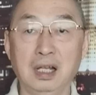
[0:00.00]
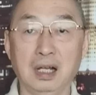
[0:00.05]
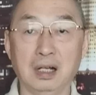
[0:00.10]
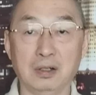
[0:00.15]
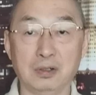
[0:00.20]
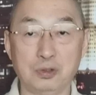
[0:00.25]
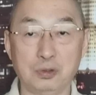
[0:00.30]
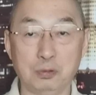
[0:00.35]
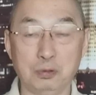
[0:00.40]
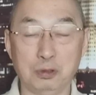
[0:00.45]

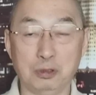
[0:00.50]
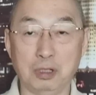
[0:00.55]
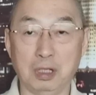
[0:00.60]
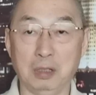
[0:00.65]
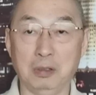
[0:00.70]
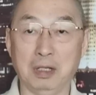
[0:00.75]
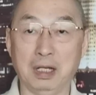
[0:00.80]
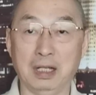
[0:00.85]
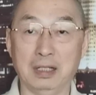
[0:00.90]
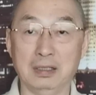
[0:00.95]
两个助
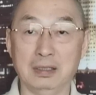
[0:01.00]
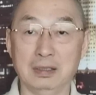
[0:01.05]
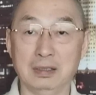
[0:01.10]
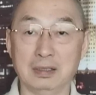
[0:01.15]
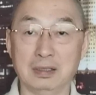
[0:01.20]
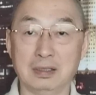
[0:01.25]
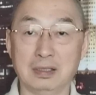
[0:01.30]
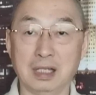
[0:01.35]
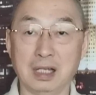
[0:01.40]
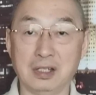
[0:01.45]
选
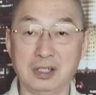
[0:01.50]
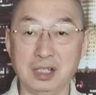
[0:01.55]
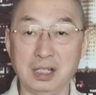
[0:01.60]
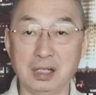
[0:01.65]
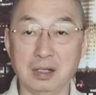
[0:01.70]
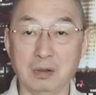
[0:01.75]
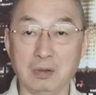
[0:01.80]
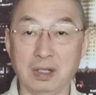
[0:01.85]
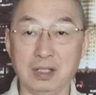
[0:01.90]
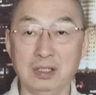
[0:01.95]
员在
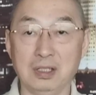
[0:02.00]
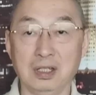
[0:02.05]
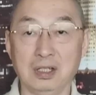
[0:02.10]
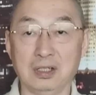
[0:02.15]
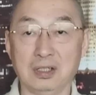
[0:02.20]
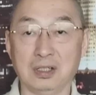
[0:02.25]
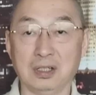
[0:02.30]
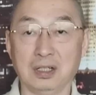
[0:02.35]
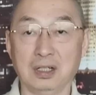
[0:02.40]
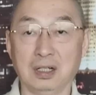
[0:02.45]
这个关
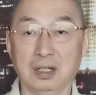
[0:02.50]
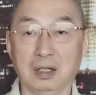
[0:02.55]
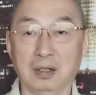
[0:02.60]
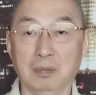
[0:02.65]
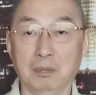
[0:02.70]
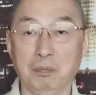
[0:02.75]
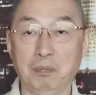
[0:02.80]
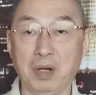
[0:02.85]
键时刻